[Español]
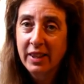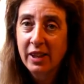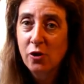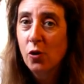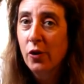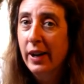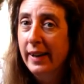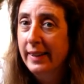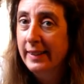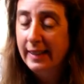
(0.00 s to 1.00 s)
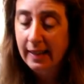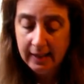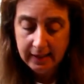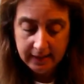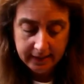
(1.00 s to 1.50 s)
que no hay
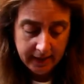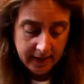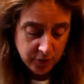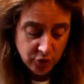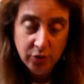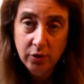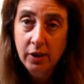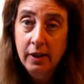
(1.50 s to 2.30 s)
tal daño